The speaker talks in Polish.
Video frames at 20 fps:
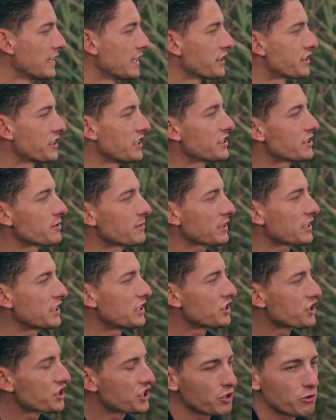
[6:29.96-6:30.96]
Jeżeli są
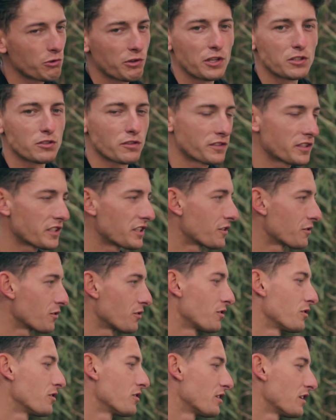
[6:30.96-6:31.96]
jakieś żyłki, to wtedy
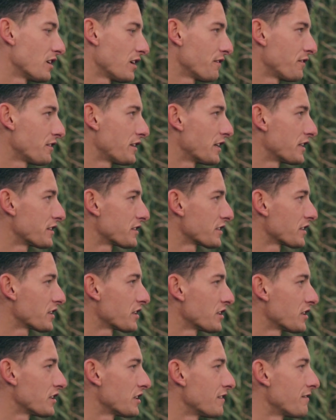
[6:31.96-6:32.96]
to
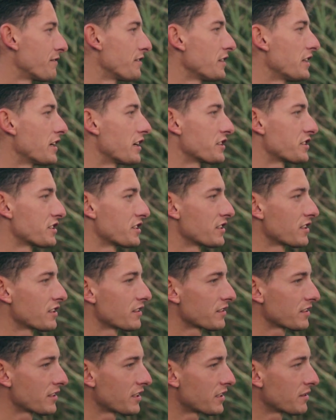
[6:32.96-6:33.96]
ewidentnie widać,
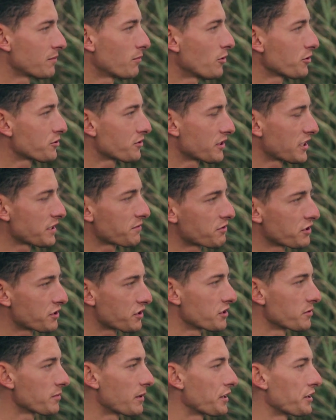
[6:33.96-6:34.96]
kiedy mocne jest
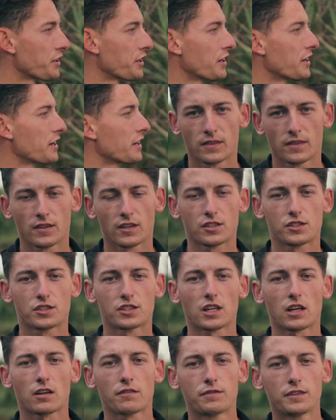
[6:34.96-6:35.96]
przytrzymanie.
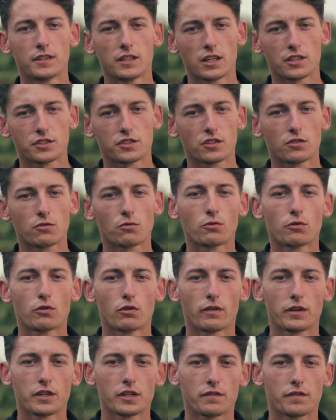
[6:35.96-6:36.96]
Także jak widać,
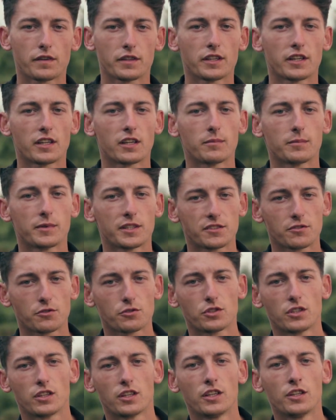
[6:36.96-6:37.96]
gruntowanie federem jest
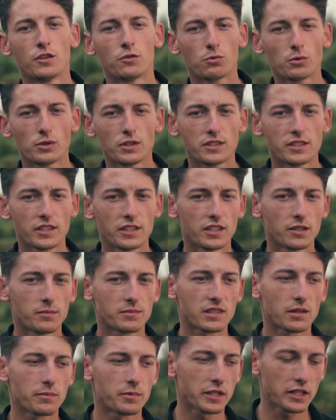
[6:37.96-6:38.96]
dość
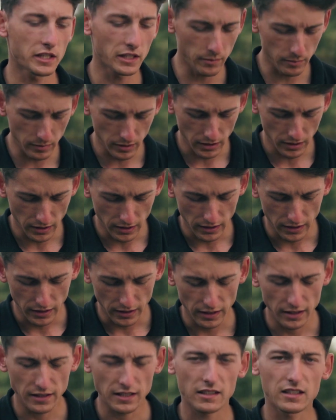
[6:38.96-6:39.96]
intuicyjnym zabiegiem
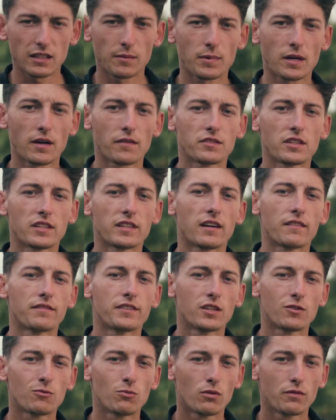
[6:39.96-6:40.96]
i tak naprawdę na
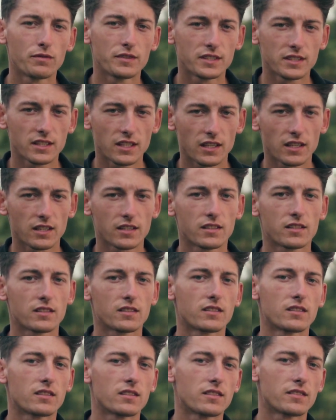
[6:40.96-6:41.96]
wielu łowiskach
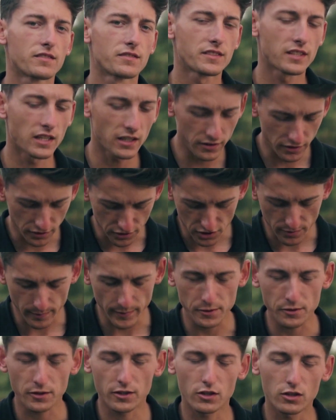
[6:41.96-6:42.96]
e, wcale nie
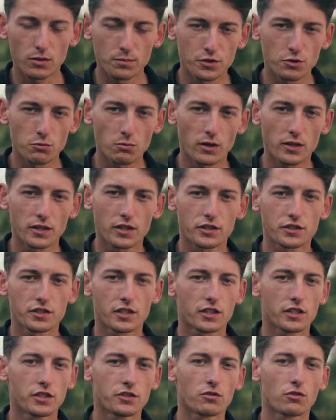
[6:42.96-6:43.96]
trzeba do tego
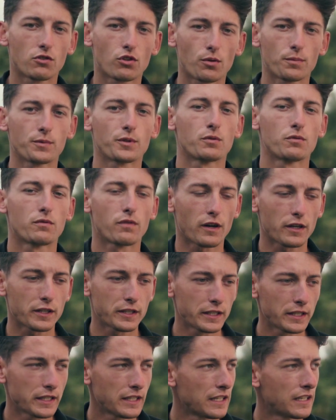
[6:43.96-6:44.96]
przykładać jakiejś ogromnej
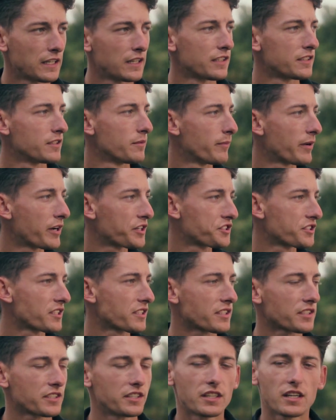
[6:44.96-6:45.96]
uwagi, tym bardziej
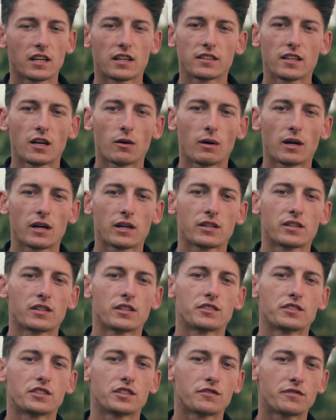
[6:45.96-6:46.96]
na takich kanałach,
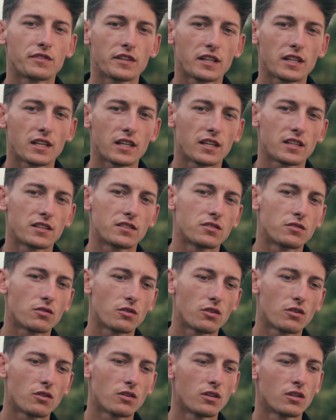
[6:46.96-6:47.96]
gdzie zwykle
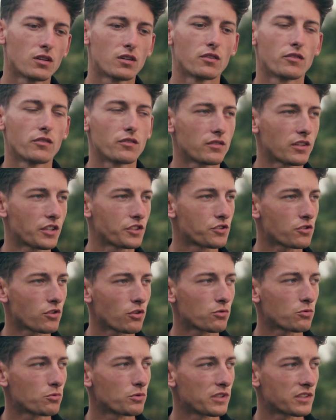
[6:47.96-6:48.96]
dno na
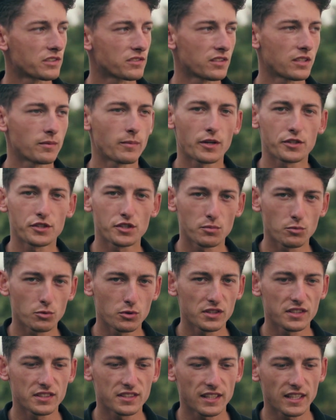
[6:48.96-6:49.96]
środku jest najbardziej
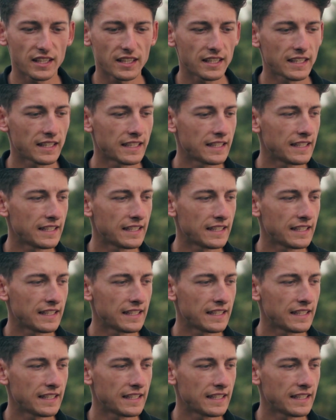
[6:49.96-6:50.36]
muliste